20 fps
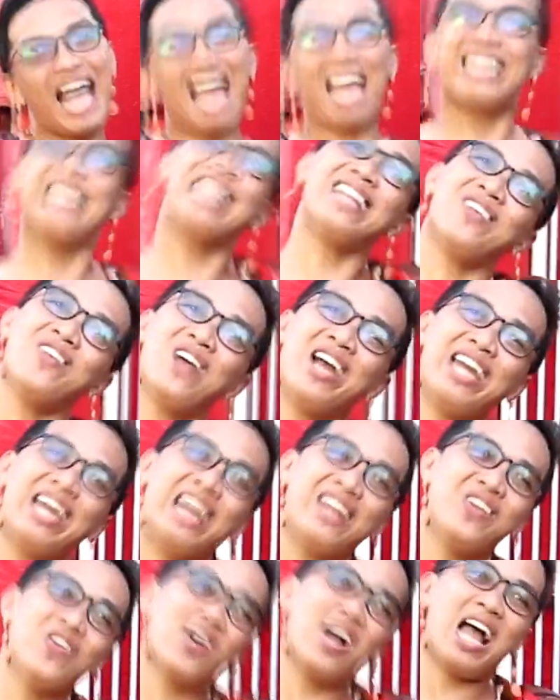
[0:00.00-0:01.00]
At
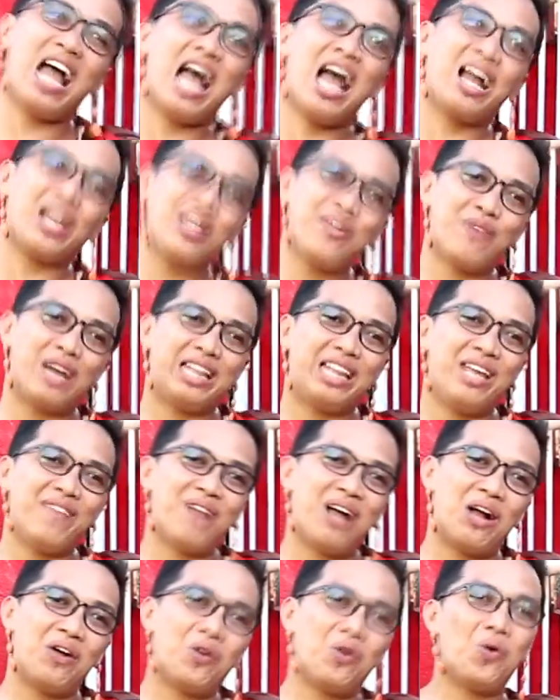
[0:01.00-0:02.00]
natunghayan nyo nga ang iba't
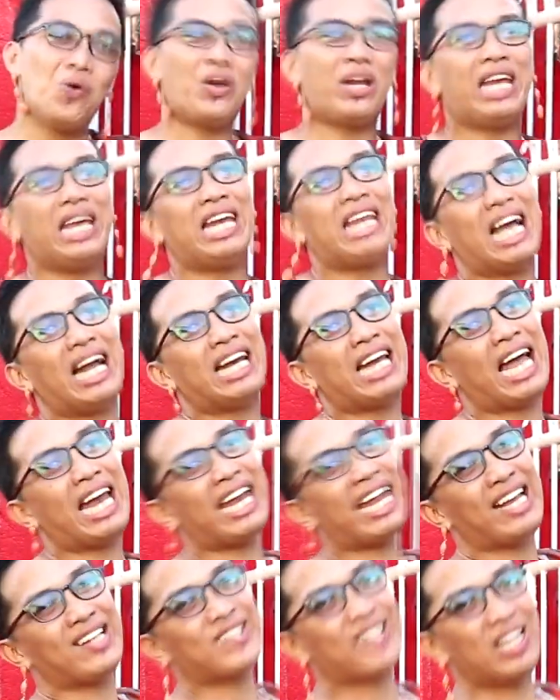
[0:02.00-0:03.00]
ibang uri ng
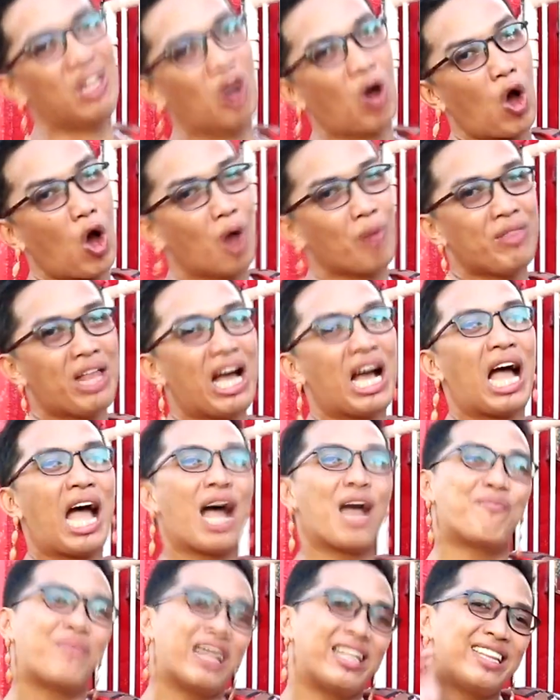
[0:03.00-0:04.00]
nanay sa loob ng
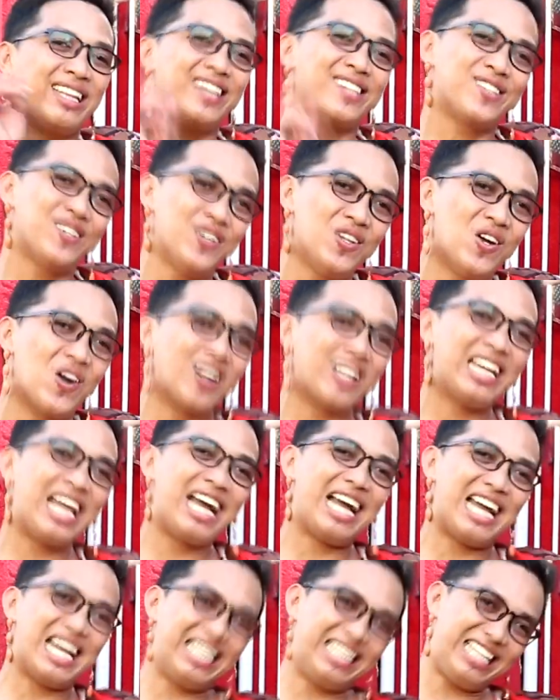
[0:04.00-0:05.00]
apat na sulok ng
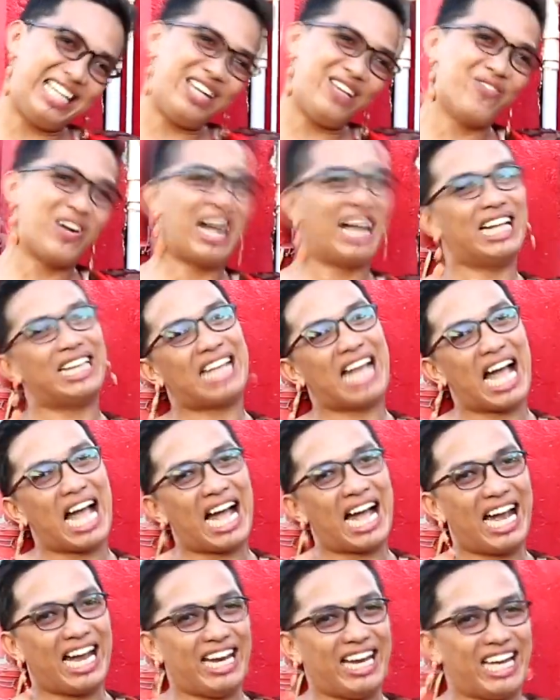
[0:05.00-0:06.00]
ating mga
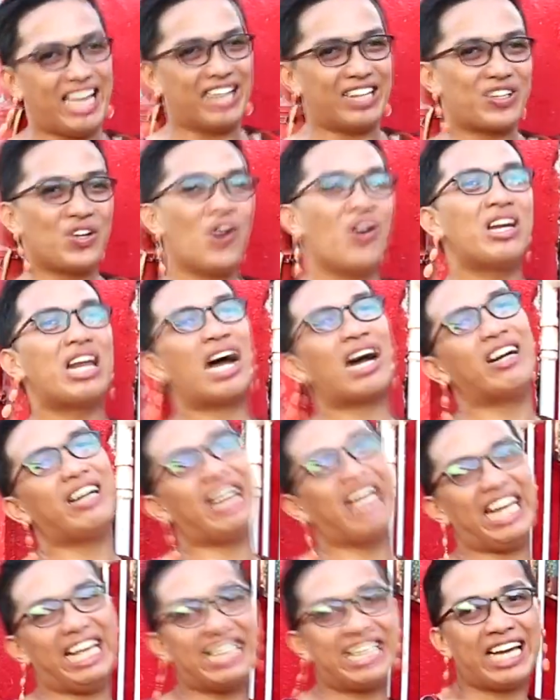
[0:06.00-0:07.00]
tahanan. Kung
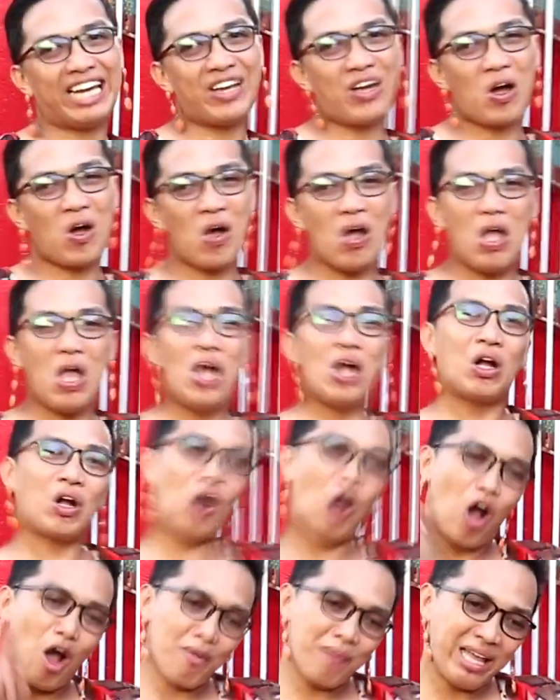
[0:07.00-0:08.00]
nakarelate kayo,
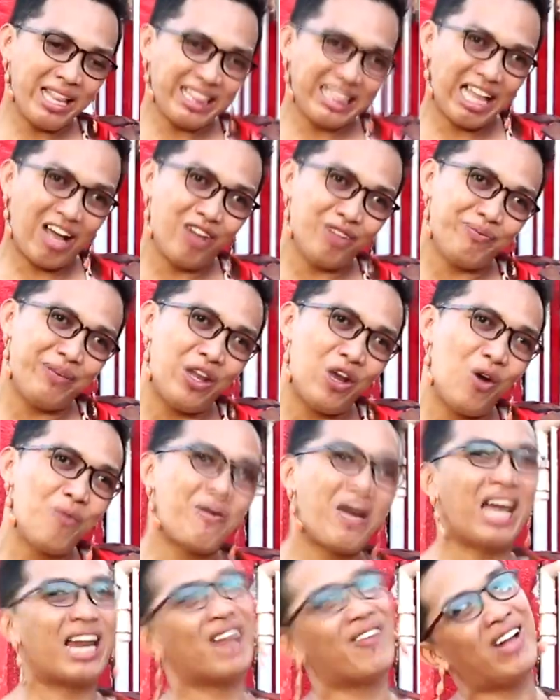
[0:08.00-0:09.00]
comment down below
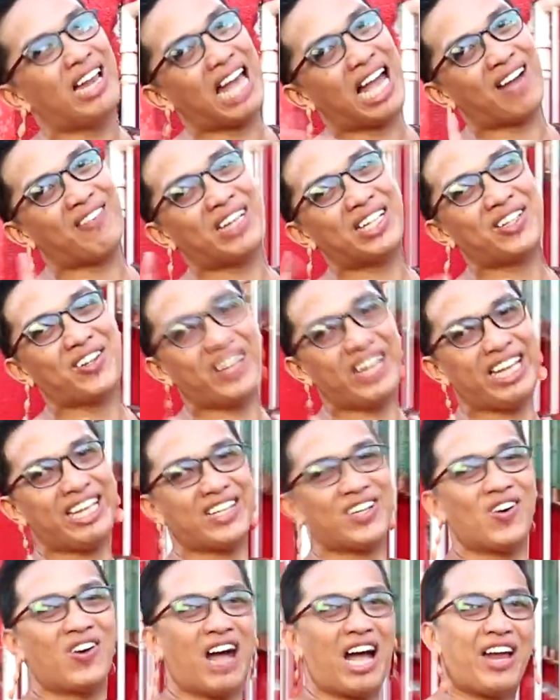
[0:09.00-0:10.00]
para malaman ko rin
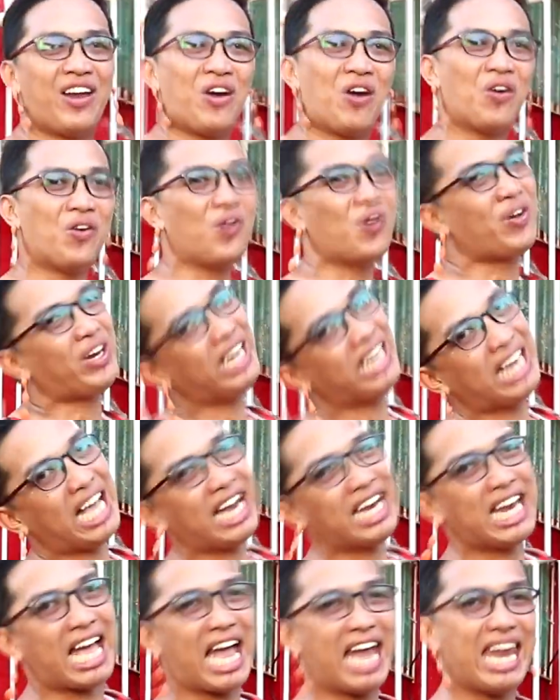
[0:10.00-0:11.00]
kung anong uri ng
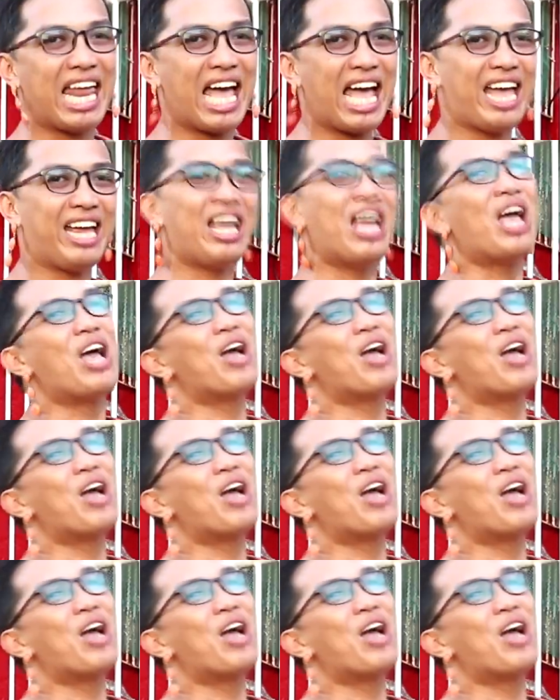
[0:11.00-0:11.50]
nanay